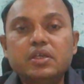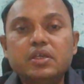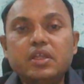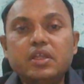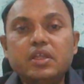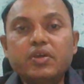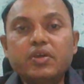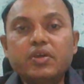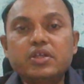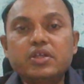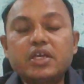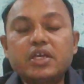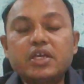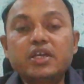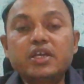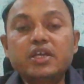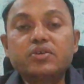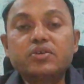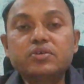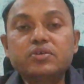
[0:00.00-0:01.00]
ఇరవై ఆరో
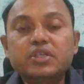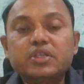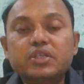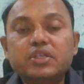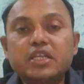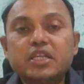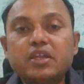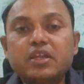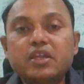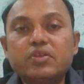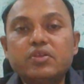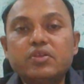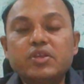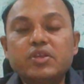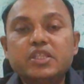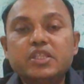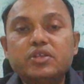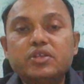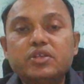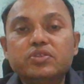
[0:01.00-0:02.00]
తారీఖు రిజల్ట్ రావడం
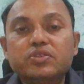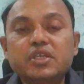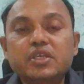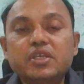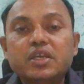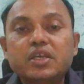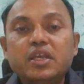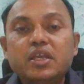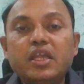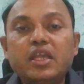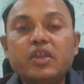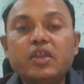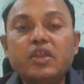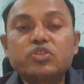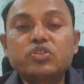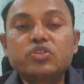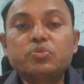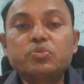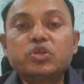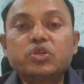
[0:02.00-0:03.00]
అనేది జరుగుతుంది ఇరవై
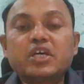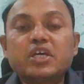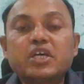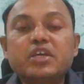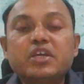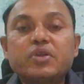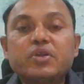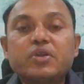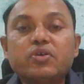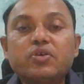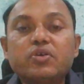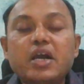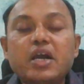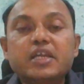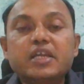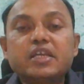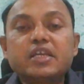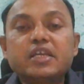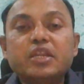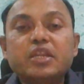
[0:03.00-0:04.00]
తొమ్మిదో తారీఖు వరకు
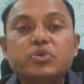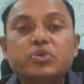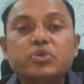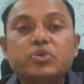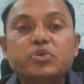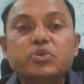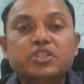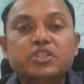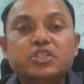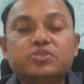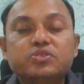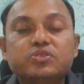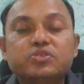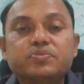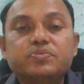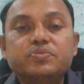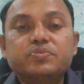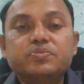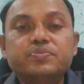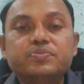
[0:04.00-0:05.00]
కాలేజీకి రిపోర్ట్ చేయొచ్చు
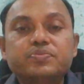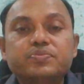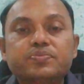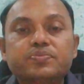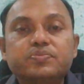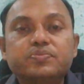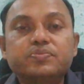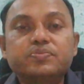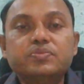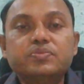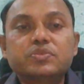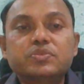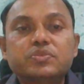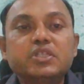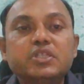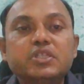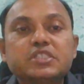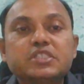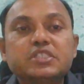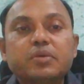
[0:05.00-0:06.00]
సో
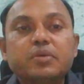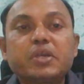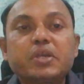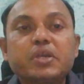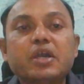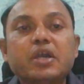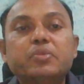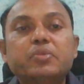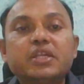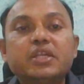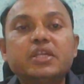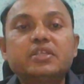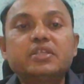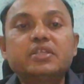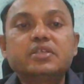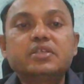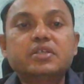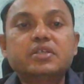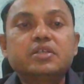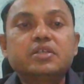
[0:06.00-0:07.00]
దిస్ ఇస్ ద బిగ్ అప్డేట్
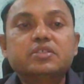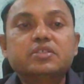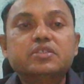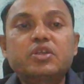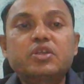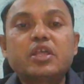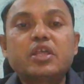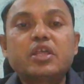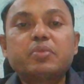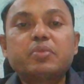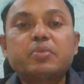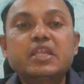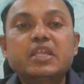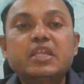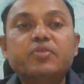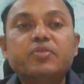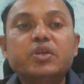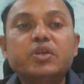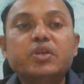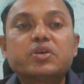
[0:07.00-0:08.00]
సార్ నేను మళ్ళీ
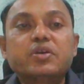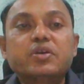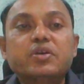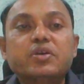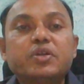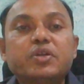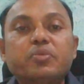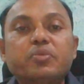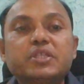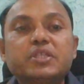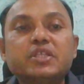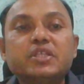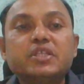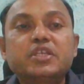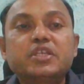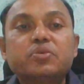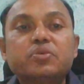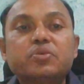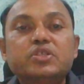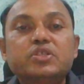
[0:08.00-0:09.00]
ఈవినింగ్ ఒక వీడియో పెడతాను
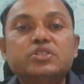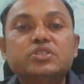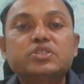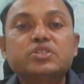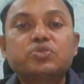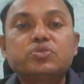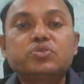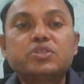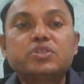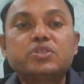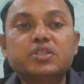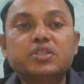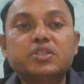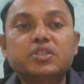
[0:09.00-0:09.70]
దీని గురించి చూడండి